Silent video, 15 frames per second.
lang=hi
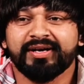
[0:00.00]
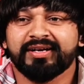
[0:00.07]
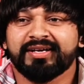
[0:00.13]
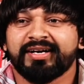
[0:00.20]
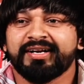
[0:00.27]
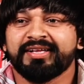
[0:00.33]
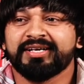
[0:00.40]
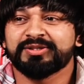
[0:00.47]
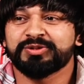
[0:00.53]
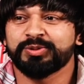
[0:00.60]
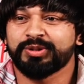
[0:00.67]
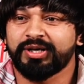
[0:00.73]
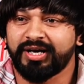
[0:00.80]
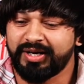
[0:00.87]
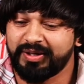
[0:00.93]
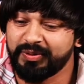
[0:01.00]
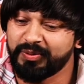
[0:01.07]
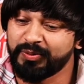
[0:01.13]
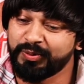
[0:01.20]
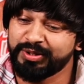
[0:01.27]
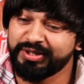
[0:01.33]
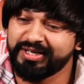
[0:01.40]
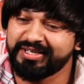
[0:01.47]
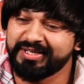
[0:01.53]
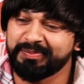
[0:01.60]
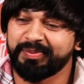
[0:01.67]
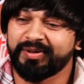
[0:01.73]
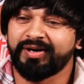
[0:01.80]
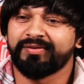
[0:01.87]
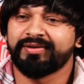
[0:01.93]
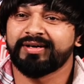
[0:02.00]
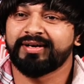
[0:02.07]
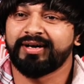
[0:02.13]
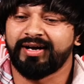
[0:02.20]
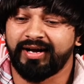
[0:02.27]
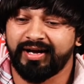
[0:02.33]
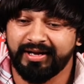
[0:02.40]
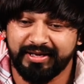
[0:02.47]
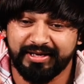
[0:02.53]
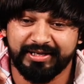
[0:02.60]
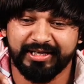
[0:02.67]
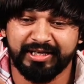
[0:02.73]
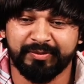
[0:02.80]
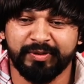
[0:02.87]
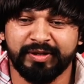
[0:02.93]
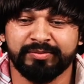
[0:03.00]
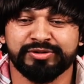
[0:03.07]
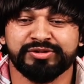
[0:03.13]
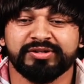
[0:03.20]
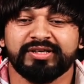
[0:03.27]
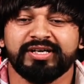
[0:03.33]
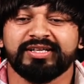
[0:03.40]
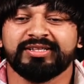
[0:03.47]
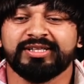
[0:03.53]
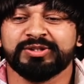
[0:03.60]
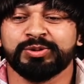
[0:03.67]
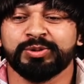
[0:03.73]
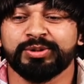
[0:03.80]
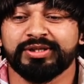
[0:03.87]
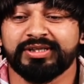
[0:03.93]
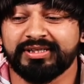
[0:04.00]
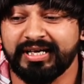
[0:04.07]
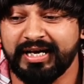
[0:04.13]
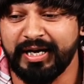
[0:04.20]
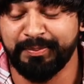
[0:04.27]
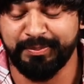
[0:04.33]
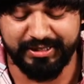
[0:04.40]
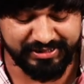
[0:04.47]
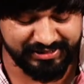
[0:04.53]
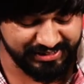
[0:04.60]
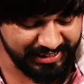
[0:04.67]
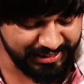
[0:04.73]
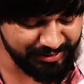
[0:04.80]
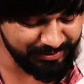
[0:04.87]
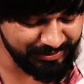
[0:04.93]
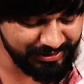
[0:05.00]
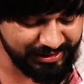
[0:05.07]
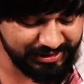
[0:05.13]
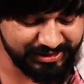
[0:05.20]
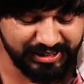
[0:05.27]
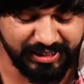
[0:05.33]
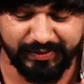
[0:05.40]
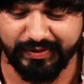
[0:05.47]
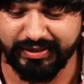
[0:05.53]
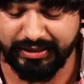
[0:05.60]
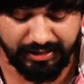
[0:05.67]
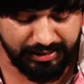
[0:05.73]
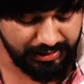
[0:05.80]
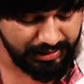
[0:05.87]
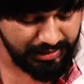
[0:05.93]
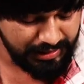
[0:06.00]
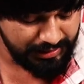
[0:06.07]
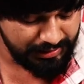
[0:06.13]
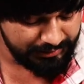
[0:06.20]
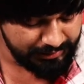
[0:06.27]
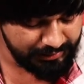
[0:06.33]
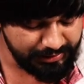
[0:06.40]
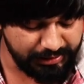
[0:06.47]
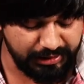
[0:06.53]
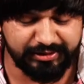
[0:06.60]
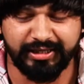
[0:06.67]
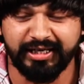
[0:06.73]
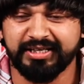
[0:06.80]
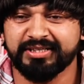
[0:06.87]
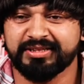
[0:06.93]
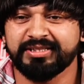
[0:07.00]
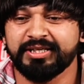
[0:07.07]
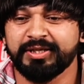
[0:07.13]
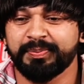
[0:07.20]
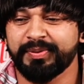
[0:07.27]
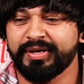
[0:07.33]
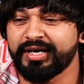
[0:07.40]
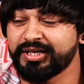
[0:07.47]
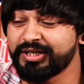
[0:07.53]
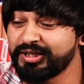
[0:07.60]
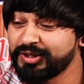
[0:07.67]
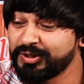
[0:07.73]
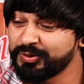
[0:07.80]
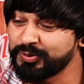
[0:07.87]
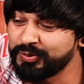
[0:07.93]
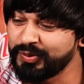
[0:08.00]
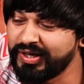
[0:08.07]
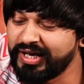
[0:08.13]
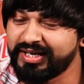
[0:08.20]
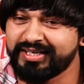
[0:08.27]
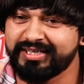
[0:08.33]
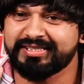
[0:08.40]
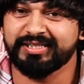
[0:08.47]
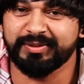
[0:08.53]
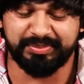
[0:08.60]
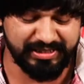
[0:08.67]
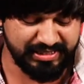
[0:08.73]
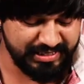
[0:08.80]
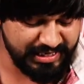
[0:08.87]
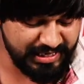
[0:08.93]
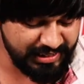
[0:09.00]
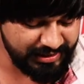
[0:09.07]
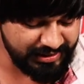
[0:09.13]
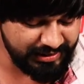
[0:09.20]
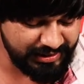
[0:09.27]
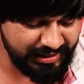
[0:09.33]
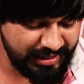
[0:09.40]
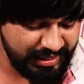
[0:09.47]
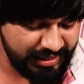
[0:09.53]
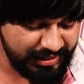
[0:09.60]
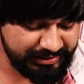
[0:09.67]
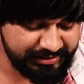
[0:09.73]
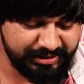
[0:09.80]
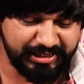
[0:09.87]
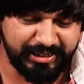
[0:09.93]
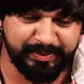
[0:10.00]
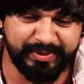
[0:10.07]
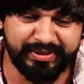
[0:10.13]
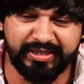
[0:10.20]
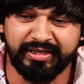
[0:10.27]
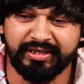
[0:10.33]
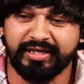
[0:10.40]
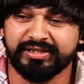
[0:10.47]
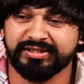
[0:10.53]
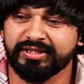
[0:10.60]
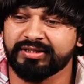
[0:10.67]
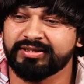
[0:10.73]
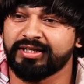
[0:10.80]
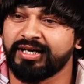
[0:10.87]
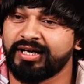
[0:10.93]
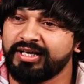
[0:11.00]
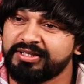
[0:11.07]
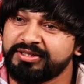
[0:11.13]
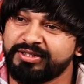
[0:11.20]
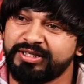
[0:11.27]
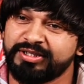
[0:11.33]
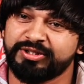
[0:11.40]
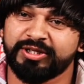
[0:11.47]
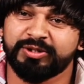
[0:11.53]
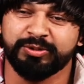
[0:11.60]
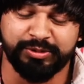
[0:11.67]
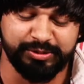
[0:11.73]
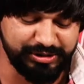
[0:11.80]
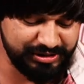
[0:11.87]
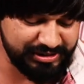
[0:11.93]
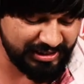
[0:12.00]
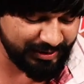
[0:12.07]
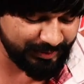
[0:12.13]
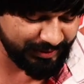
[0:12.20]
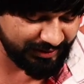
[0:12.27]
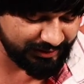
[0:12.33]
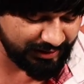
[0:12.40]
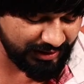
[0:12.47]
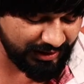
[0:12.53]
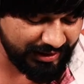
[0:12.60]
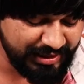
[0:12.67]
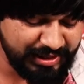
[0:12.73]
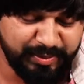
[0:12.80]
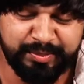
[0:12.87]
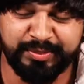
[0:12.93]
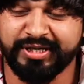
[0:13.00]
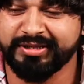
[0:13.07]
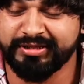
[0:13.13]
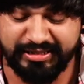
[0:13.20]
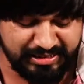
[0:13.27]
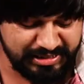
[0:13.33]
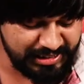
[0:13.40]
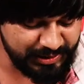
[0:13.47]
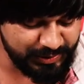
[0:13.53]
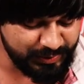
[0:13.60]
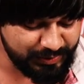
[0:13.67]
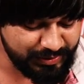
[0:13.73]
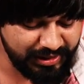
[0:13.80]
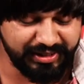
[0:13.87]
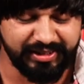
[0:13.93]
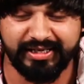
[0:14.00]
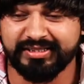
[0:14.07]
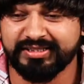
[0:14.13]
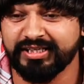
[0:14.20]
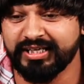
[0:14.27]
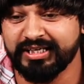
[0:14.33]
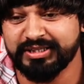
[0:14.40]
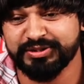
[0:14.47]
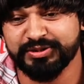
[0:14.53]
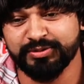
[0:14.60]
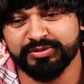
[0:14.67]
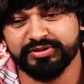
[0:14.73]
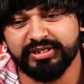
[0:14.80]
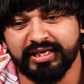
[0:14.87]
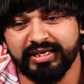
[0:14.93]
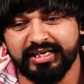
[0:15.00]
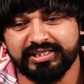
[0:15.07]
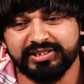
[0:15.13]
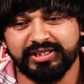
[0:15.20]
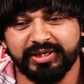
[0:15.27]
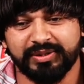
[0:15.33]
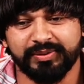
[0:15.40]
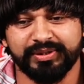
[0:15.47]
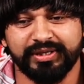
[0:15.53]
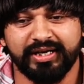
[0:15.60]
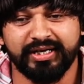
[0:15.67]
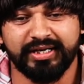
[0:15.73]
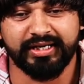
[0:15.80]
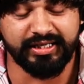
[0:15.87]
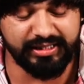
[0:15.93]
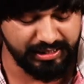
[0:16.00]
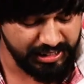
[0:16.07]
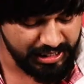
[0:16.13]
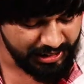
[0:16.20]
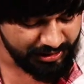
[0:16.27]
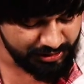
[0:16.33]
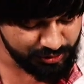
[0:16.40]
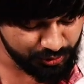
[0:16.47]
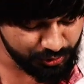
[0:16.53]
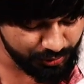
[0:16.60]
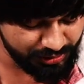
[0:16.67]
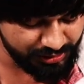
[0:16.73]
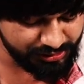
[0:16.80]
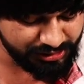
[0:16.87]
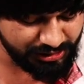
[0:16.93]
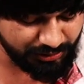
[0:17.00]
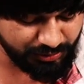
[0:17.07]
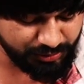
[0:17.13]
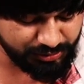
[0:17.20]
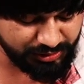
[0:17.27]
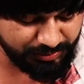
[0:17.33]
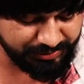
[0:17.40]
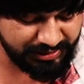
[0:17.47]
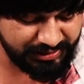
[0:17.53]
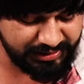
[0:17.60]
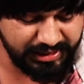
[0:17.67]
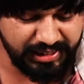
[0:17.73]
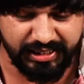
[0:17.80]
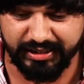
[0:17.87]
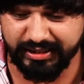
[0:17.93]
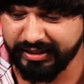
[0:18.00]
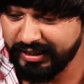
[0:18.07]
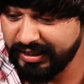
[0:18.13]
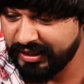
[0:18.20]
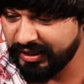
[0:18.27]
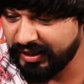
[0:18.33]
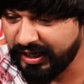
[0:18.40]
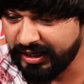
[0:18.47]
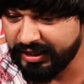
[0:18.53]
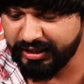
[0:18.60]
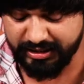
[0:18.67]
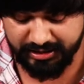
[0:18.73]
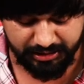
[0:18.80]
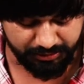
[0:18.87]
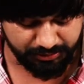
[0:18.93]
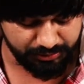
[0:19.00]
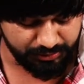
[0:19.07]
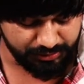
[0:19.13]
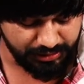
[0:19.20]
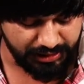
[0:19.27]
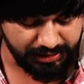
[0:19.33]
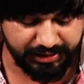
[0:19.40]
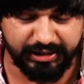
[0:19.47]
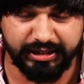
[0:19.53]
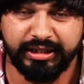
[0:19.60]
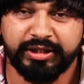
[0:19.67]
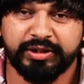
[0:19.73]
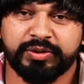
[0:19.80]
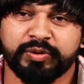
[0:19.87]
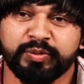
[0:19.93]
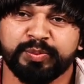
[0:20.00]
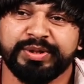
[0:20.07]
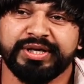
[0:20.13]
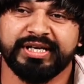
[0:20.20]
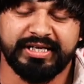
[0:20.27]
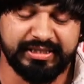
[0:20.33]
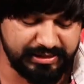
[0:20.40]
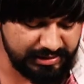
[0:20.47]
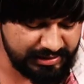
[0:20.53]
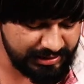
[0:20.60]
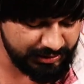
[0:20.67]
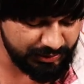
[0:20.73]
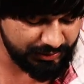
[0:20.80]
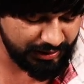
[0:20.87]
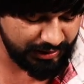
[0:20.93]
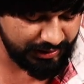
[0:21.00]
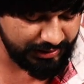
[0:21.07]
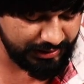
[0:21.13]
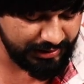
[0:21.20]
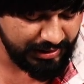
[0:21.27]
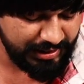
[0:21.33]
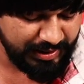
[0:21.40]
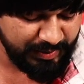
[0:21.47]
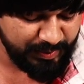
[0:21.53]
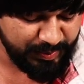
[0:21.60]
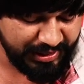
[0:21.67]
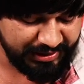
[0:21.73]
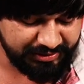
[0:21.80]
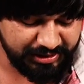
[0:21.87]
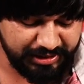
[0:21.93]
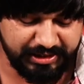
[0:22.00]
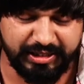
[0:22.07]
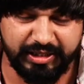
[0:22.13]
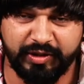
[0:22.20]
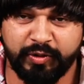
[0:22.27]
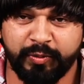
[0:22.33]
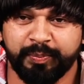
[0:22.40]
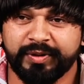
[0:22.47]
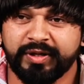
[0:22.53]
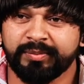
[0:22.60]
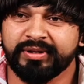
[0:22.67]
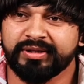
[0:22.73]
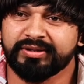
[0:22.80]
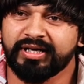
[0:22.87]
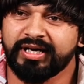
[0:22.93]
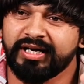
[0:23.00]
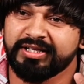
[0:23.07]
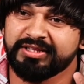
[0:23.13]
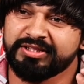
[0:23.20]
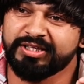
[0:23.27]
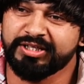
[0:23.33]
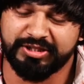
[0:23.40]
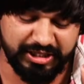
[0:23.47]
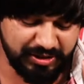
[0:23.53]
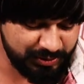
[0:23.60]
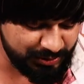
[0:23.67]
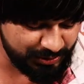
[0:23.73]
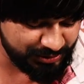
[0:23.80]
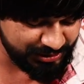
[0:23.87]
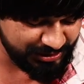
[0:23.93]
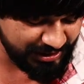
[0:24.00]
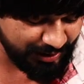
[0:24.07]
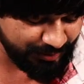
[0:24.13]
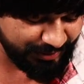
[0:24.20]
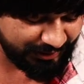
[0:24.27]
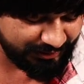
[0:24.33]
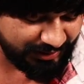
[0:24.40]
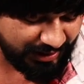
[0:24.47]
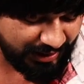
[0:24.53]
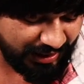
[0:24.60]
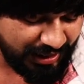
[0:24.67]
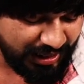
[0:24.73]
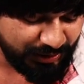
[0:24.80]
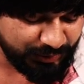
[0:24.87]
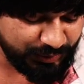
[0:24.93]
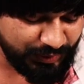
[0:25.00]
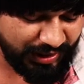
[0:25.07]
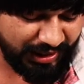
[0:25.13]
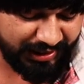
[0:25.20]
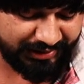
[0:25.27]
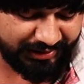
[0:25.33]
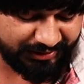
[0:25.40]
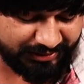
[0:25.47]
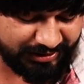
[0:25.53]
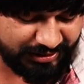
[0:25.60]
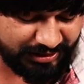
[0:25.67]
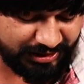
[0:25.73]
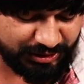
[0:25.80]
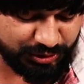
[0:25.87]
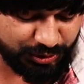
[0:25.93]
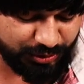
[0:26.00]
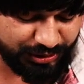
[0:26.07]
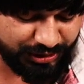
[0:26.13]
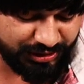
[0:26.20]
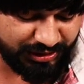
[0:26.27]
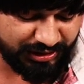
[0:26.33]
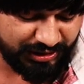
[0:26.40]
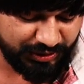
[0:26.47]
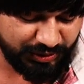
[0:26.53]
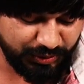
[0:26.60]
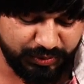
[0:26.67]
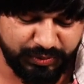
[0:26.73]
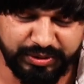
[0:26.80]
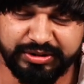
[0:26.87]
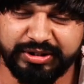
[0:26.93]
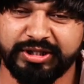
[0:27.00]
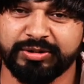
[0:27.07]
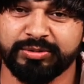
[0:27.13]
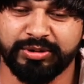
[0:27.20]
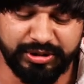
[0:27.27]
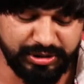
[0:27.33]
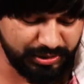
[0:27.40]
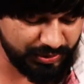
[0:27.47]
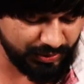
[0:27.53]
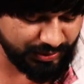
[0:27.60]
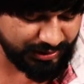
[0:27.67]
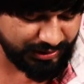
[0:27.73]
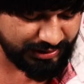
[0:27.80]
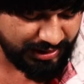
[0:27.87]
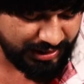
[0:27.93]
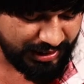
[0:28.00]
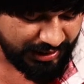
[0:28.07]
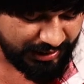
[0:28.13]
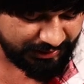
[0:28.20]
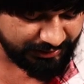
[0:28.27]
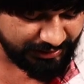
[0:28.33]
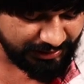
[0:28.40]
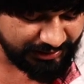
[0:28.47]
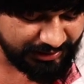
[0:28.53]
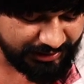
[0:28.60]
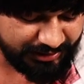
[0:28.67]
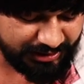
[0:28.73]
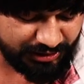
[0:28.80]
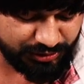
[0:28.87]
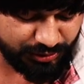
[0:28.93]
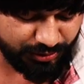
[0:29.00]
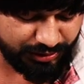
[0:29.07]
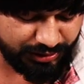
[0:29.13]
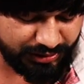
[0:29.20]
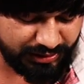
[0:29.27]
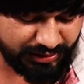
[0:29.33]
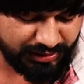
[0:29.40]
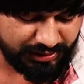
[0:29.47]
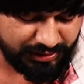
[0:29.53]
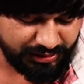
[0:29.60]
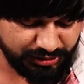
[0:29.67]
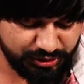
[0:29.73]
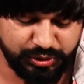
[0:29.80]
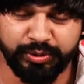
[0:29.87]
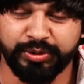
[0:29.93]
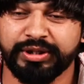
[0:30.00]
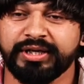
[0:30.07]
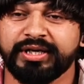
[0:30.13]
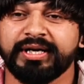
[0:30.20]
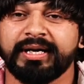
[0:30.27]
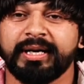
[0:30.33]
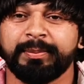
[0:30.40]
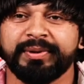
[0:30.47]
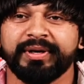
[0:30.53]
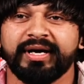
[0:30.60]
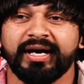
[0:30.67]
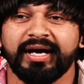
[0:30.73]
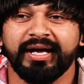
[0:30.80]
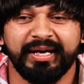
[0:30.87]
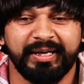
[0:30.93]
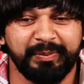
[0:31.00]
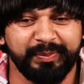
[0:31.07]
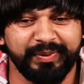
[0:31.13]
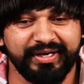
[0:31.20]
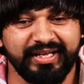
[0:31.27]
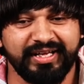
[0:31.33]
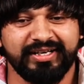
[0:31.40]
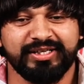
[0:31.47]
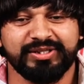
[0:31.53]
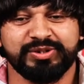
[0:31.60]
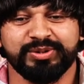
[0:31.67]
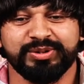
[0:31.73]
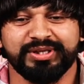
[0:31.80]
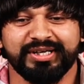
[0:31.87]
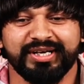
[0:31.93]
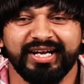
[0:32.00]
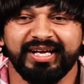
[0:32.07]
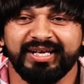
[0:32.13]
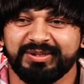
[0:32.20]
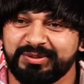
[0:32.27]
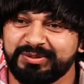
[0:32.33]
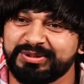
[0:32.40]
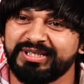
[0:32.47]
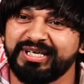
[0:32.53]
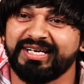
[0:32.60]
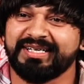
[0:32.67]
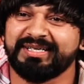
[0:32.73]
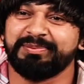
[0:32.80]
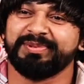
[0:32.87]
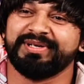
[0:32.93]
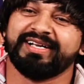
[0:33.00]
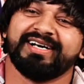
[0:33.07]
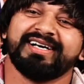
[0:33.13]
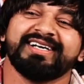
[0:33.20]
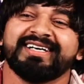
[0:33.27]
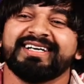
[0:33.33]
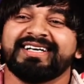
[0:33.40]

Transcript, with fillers: प्यार करणिया छोरा और नहीं पावेगा एक बह मुस्करा दे छोरी अपनी जान भी दे जावेगा तेरी अदा कितनी प्यारी तू लाग सब तैनारी और तेरे बिना ना सरदा तने देखू जीना बरदा मेरे दिल ने नू काटे से जनू चाले से कोई आरी और छोरी से तू सब तैनारी लाले ने तू यारी क्यों मेरे दिल ने दुखारी मैं तेरे ऊपर मरदा तने देखू जीना भरदा तू हाँ कर दे न छोरी क्यों इतनी दुखी हो रही और दिल दे दे छोरी इस छोरे ने अपना और बना ले छोरी रे तू यार अपना